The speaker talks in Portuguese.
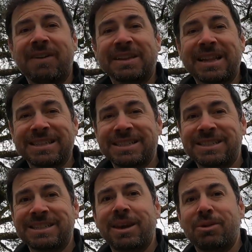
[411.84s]
vai estar tá
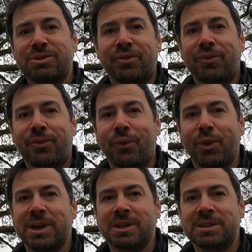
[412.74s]
cheio de
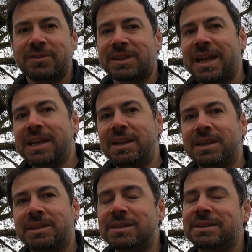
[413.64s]
folhas, vai estar tá
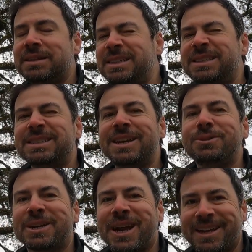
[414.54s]
linda e
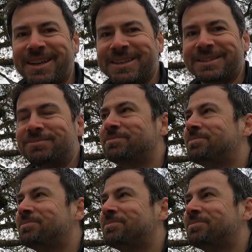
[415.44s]
cheio de caqui.